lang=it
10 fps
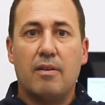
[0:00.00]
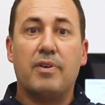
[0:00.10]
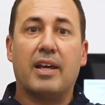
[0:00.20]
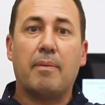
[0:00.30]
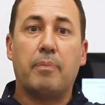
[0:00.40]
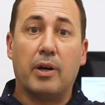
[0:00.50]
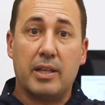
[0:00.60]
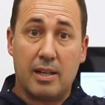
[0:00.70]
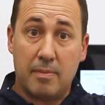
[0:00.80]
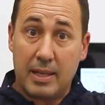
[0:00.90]
Verrà
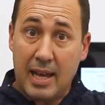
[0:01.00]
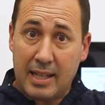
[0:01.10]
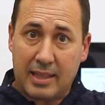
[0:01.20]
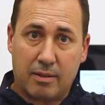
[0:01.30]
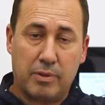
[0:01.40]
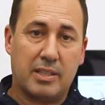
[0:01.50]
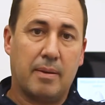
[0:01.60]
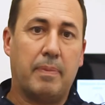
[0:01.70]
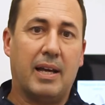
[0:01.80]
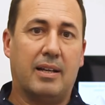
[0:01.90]
poi eliminata
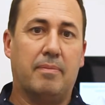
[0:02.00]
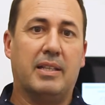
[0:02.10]
questa placca